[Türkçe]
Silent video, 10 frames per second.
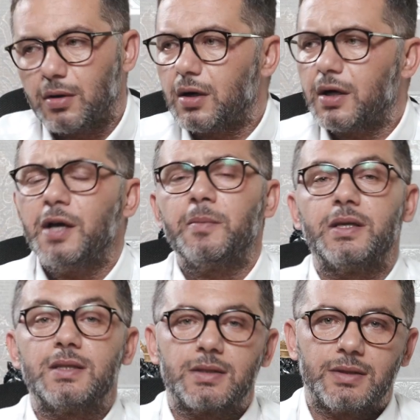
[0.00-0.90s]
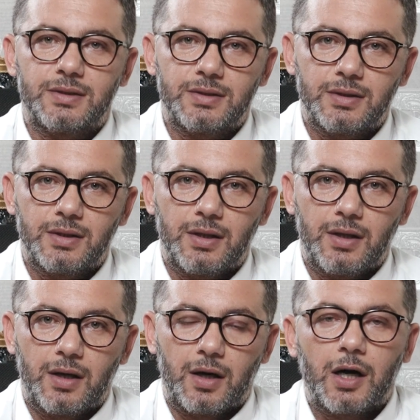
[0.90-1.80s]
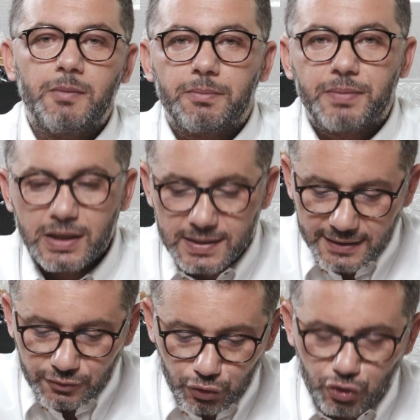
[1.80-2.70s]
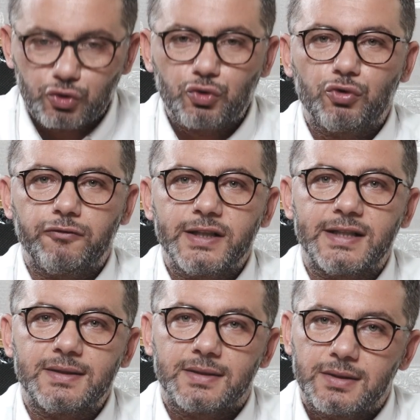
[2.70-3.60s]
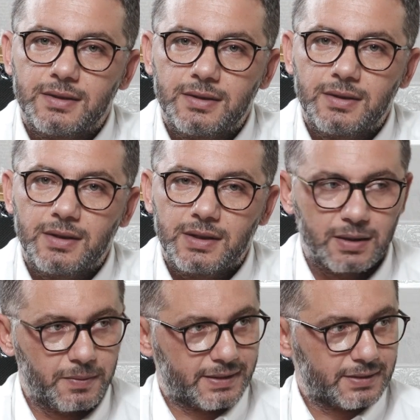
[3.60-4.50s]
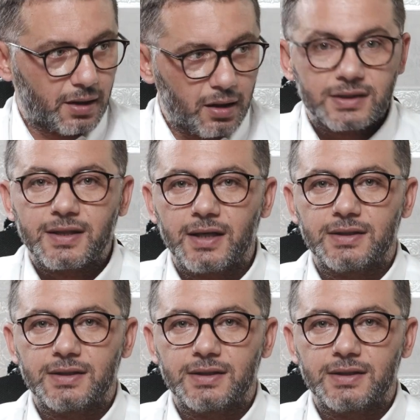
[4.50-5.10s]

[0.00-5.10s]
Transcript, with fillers: Aramayız. Ama piyasa düştüğü vakit ki bakın 6